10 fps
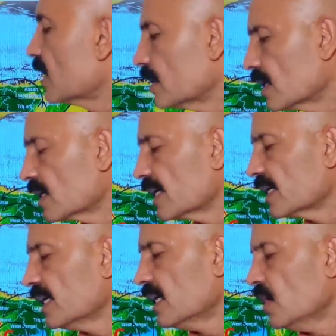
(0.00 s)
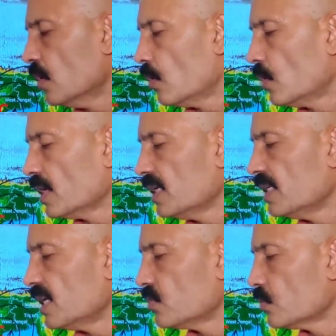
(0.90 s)
लगातार रहेंगी और
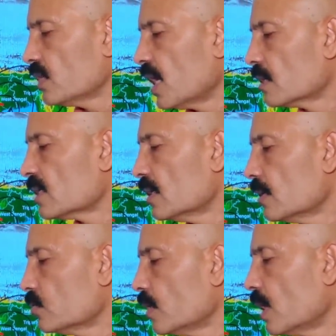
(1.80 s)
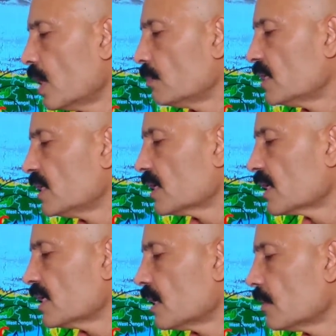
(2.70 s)
ये जो यहाँ से जो आप ये देख
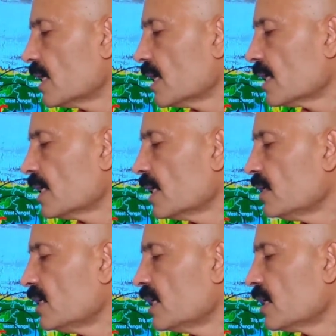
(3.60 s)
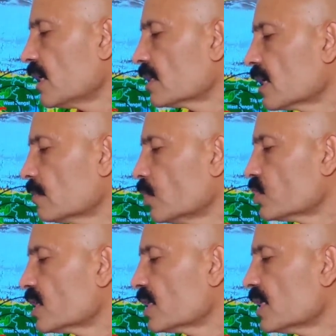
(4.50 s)
रहे हैं हवाएं आ रही हैं ये लगातार
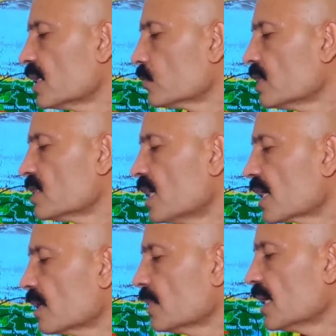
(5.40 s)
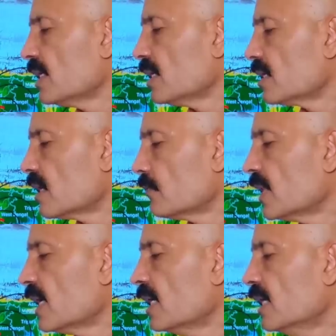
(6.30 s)
मॉइस्चर दे रही हैं तो इस इलाके में ये ट्रफ
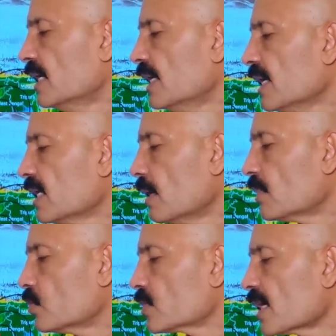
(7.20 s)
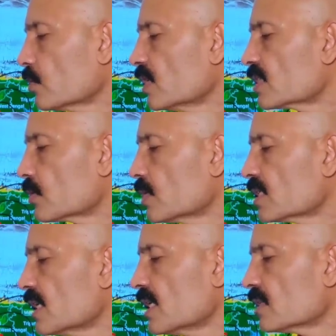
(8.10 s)
है एक यहाँ पर जो साइक्लोनिक
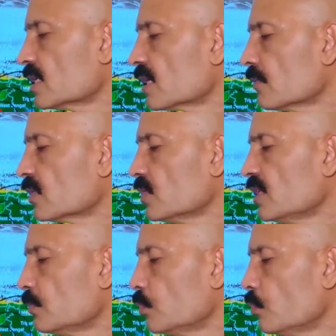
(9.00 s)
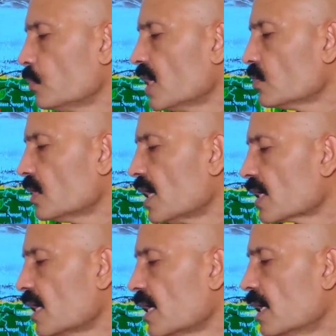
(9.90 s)
सर्कुलेशन यहाँ से ट्रफ है तो ये पूरा जो
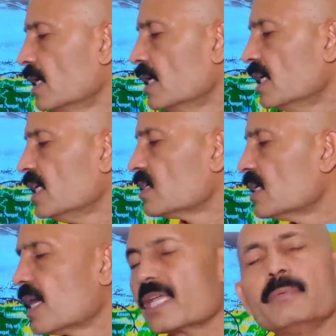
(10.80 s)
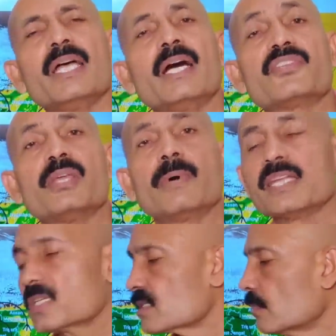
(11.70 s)
इलाका है इस इलाके में अच्छी
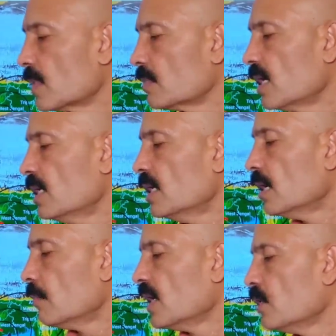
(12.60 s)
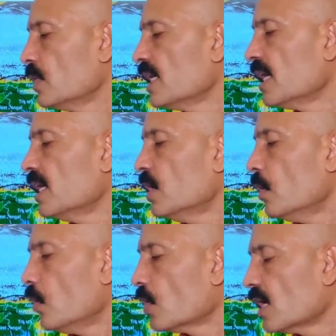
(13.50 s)
बारिश की संभावना बनी हुई है
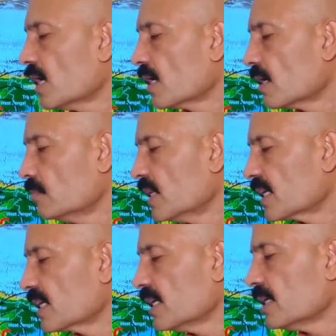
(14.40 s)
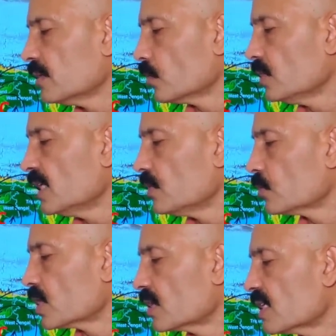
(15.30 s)
और अगर हम देखेंगे तो ये
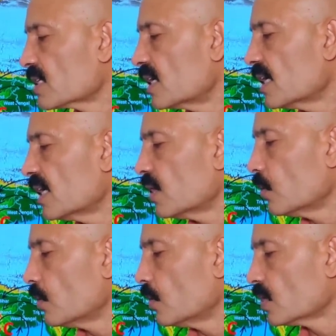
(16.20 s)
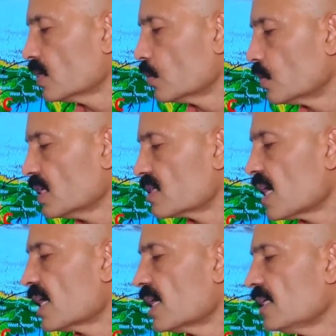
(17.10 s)
जो छत्तीसगढ़ है और जो
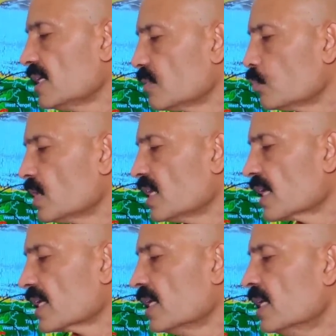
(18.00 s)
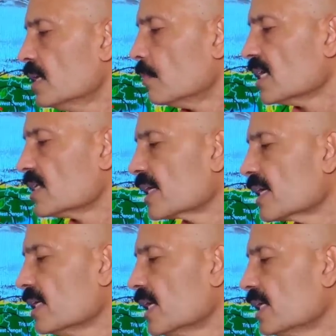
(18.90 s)
उड़ीसा है ये पूरे इलाके बाईस
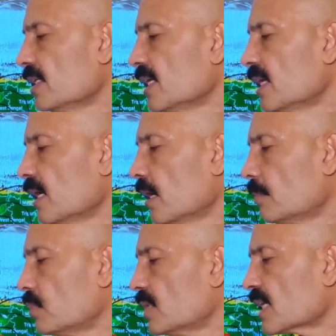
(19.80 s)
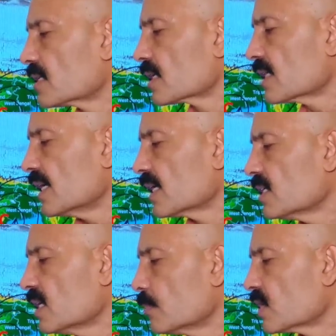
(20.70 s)
देखेंगे यानी ये आप कह सकते हैं कि
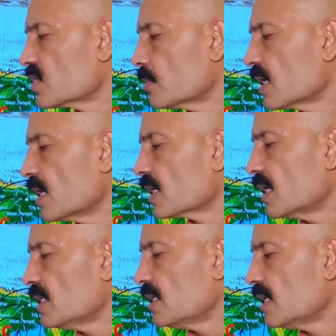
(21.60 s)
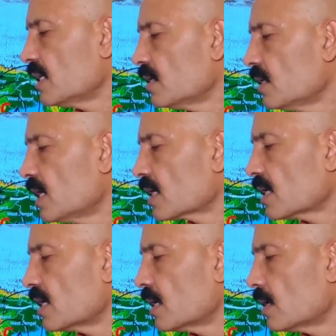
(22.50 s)
ये पश्चिम बंगाल का ये
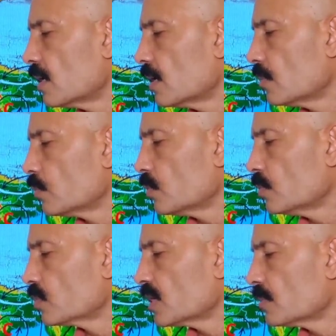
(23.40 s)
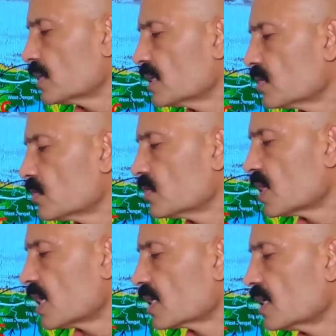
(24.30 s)
इलाका और पूर्वी उत्तर प्रदेश और
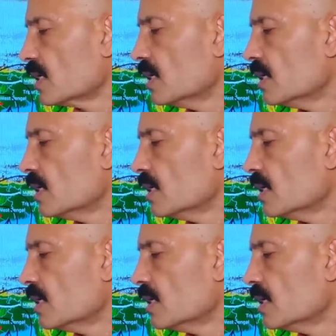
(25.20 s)
झारखंड